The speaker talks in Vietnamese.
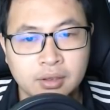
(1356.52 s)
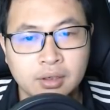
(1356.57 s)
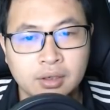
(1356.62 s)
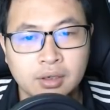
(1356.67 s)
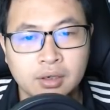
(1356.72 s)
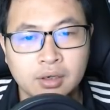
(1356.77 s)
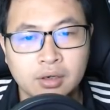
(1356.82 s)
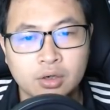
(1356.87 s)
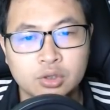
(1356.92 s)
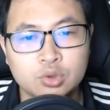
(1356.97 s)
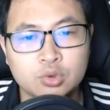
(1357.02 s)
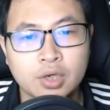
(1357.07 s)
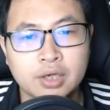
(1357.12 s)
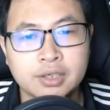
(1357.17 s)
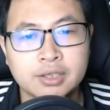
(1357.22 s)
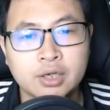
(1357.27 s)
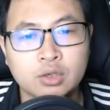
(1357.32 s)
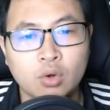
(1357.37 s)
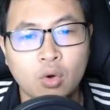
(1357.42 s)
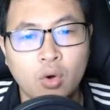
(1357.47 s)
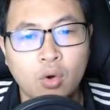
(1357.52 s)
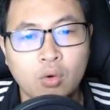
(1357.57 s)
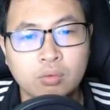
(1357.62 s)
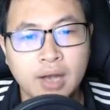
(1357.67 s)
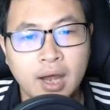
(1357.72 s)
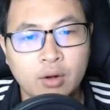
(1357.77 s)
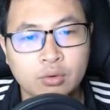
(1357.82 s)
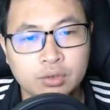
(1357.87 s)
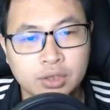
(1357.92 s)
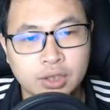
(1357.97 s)
Còn truyền nhân của hung
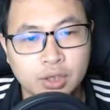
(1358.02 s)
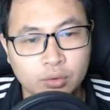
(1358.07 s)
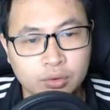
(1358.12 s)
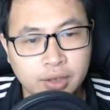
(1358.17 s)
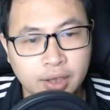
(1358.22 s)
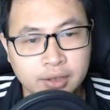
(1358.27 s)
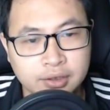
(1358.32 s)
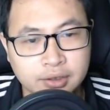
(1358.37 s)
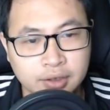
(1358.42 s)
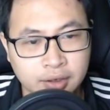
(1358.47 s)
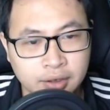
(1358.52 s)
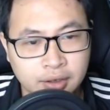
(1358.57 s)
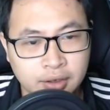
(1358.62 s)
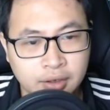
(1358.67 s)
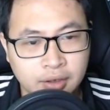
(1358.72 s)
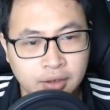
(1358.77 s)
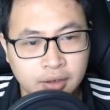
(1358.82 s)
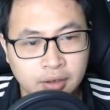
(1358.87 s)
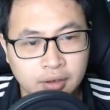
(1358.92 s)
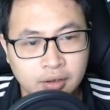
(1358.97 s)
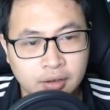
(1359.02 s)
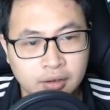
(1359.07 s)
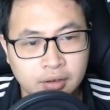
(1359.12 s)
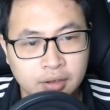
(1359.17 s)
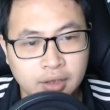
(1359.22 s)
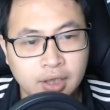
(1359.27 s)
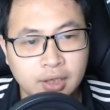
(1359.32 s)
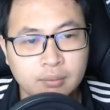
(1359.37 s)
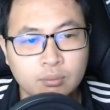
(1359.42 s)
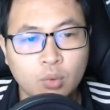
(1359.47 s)
đao tiểu tiên giới
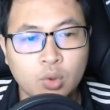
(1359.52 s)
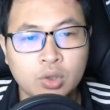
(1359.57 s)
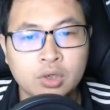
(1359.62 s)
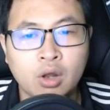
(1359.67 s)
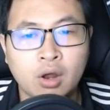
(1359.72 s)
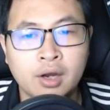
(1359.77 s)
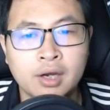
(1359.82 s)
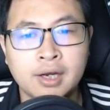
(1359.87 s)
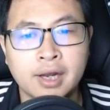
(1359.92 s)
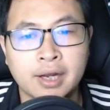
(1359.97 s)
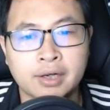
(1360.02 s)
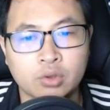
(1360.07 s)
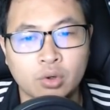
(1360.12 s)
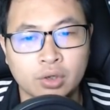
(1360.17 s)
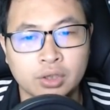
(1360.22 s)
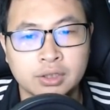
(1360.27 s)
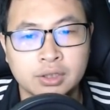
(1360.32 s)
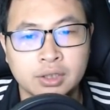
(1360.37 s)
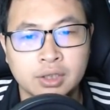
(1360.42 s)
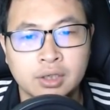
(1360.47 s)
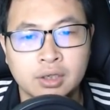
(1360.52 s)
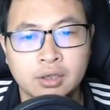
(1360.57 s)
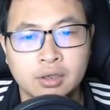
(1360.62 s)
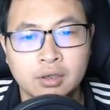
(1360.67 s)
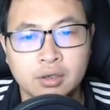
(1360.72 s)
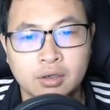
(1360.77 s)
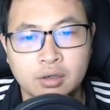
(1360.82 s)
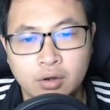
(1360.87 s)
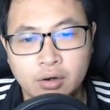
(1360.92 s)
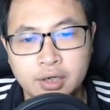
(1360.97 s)
thì muốn nói lại thôi.
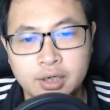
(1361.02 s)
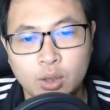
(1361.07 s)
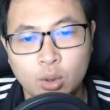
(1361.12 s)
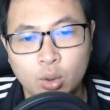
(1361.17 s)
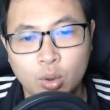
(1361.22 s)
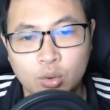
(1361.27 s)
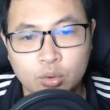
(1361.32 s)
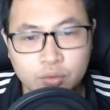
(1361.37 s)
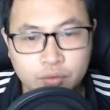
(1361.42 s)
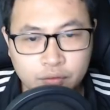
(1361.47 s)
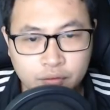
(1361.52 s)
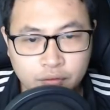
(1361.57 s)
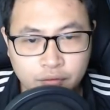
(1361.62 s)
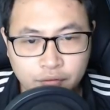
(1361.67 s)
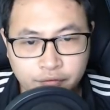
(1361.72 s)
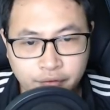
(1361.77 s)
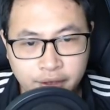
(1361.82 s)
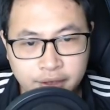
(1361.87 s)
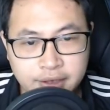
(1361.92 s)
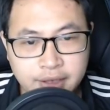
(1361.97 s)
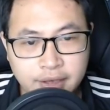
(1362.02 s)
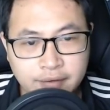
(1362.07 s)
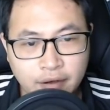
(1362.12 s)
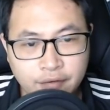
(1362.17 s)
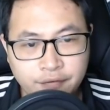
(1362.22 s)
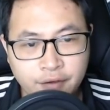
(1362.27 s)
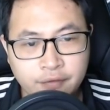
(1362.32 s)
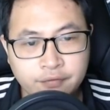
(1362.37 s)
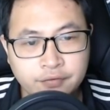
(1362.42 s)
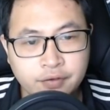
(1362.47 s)
Có điều vẫn nhìn về
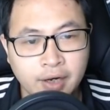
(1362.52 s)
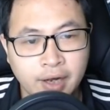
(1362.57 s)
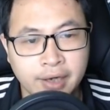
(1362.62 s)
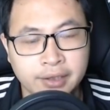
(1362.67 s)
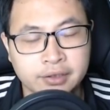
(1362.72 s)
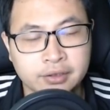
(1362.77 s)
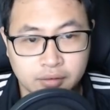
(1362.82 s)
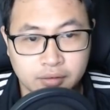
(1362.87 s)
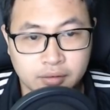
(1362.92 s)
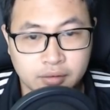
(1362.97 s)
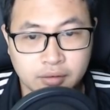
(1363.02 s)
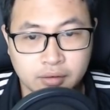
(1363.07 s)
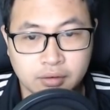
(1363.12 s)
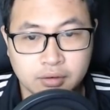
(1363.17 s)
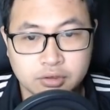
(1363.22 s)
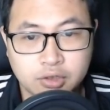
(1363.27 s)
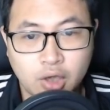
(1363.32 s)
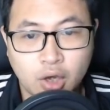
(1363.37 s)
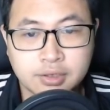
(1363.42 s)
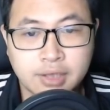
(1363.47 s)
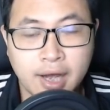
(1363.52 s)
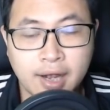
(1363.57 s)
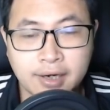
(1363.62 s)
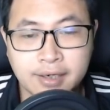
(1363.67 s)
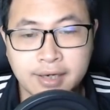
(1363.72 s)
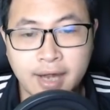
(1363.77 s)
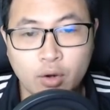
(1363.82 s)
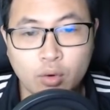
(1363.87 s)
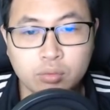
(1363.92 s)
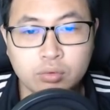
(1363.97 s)
phía Phương Hành, rõ ràng
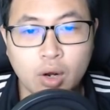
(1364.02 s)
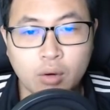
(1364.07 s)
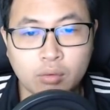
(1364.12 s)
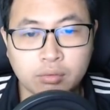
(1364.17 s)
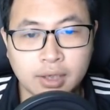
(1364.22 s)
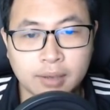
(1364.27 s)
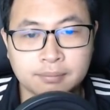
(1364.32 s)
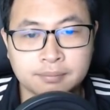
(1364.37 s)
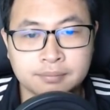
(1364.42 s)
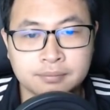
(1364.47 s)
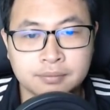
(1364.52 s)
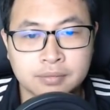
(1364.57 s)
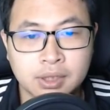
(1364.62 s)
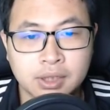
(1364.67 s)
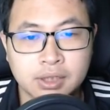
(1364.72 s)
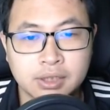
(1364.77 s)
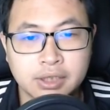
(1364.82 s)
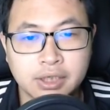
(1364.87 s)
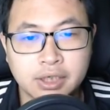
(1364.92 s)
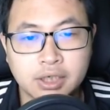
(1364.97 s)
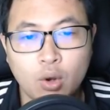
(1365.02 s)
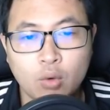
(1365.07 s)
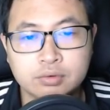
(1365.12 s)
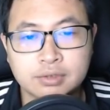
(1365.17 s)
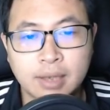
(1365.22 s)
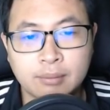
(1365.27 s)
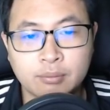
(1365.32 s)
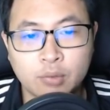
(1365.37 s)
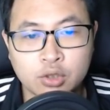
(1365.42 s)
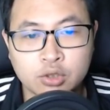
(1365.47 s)
gã cũng động tâm, nhưng không
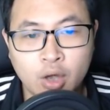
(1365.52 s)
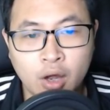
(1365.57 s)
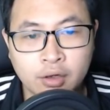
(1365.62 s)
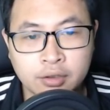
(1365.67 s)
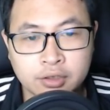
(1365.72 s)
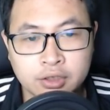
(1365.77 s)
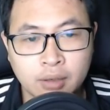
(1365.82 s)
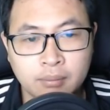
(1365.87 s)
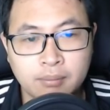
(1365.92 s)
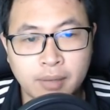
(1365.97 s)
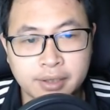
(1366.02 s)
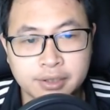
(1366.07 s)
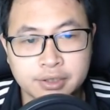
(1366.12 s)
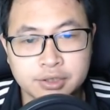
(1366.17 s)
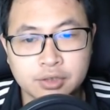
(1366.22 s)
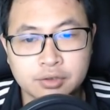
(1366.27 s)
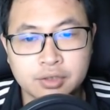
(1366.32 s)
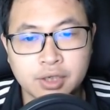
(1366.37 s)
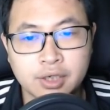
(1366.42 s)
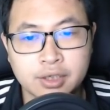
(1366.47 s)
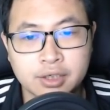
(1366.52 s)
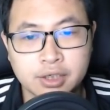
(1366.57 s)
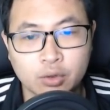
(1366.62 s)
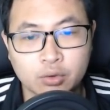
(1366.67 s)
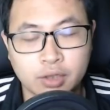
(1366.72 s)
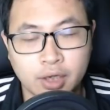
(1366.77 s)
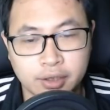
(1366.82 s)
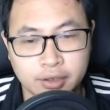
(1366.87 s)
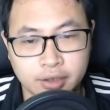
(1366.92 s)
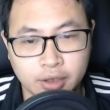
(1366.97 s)
dám nói rõ trước mặt chư thiên kiêu
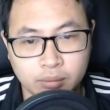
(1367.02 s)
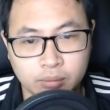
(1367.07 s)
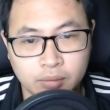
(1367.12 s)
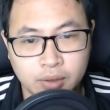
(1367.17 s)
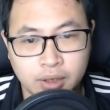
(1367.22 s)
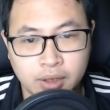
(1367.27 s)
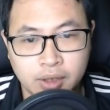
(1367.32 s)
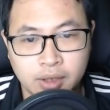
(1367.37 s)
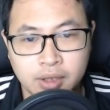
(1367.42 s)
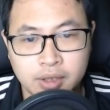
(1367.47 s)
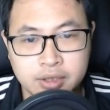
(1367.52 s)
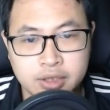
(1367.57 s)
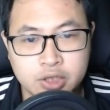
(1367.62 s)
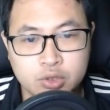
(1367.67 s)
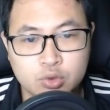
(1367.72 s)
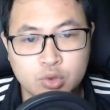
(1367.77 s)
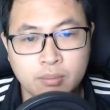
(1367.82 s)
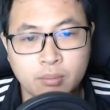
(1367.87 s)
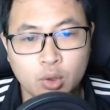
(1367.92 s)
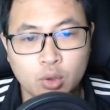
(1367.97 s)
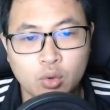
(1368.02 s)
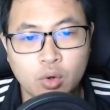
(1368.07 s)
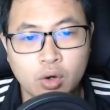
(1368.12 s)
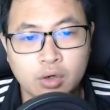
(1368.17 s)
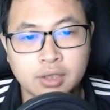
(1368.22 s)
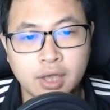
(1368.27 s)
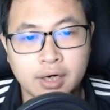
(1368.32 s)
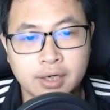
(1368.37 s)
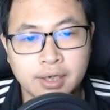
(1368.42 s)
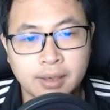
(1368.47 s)
thần tộc, chỉ truyền một luồng
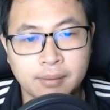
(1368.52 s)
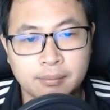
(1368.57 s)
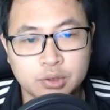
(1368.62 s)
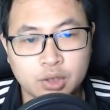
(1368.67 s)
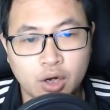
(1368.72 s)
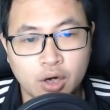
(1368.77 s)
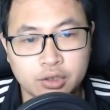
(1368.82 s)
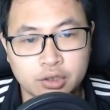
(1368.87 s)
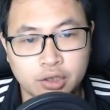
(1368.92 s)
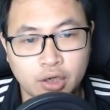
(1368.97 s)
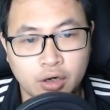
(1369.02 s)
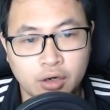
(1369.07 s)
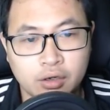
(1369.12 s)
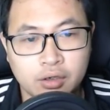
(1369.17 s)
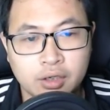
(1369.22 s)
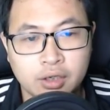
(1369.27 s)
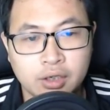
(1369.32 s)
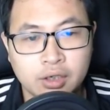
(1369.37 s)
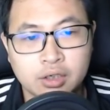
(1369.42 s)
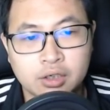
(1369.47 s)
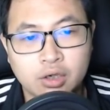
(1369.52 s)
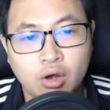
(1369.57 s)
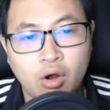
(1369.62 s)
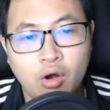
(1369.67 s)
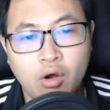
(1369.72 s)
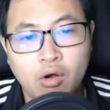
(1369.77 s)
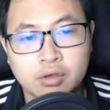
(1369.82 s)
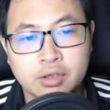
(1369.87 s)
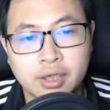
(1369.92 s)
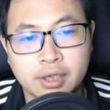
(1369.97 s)
thần niệm nhỏ nhỏ, khó
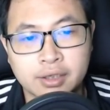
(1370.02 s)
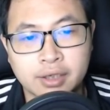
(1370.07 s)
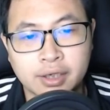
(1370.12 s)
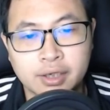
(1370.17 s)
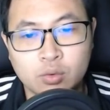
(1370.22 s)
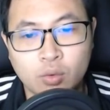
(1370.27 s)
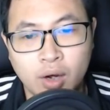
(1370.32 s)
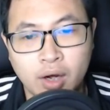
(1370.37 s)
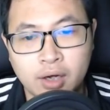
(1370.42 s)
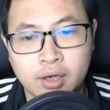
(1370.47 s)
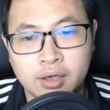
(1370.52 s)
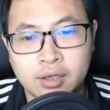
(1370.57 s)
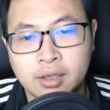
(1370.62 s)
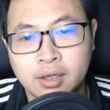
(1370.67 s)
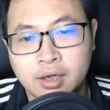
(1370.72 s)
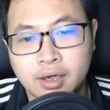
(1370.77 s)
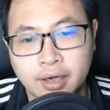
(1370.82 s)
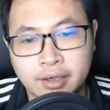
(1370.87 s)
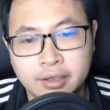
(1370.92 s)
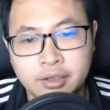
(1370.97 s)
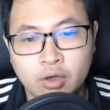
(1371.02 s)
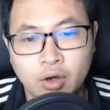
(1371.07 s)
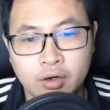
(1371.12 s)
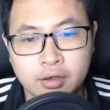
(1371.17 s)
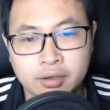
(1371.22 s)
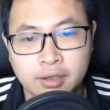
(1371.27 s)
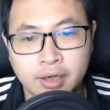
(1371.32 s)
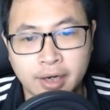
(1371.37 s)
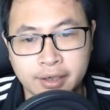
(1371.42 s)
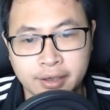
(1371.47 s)
có thể thấy qua, ngắn gọn
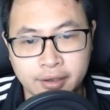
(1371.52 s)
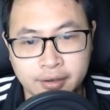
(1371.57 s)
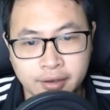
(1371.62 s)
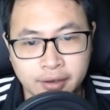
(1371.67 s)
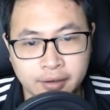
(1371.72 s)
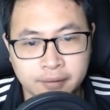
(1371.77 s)
lại kiên định.